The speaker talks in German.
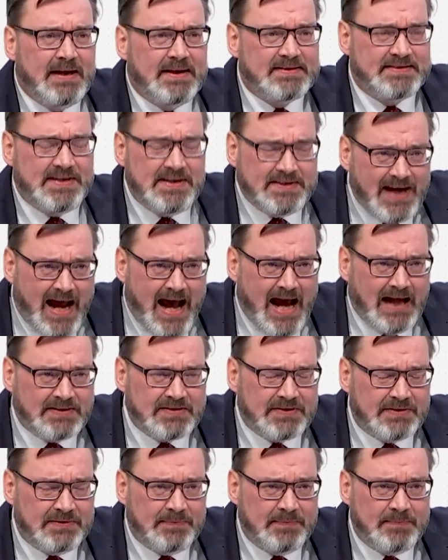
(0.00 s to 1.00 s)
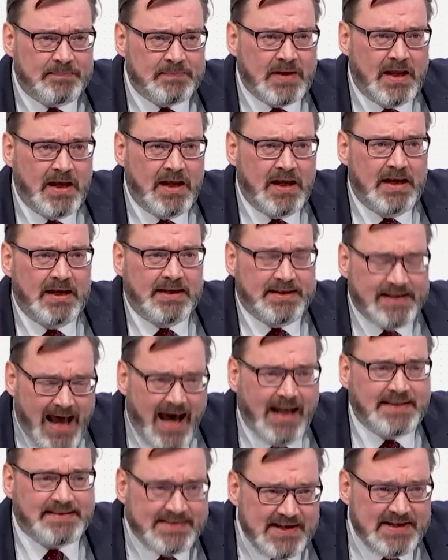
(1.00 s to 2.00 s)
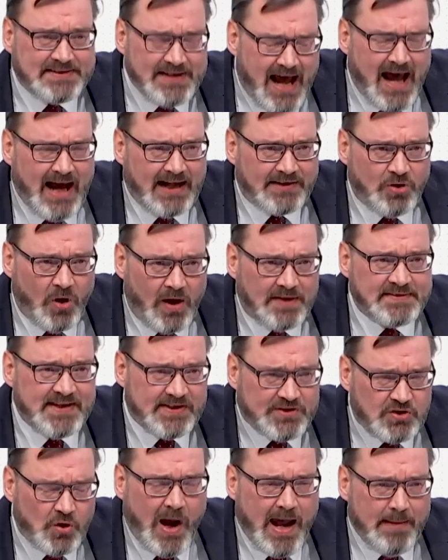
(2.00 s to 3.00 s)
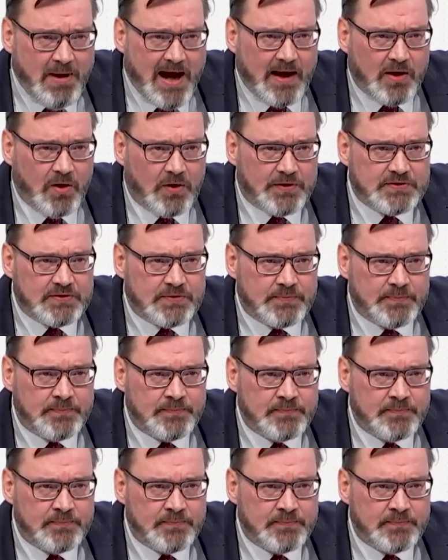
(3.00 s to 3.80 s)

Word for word: Zitat. Ja, Zitat. Hören Sie zu, Herr Barius.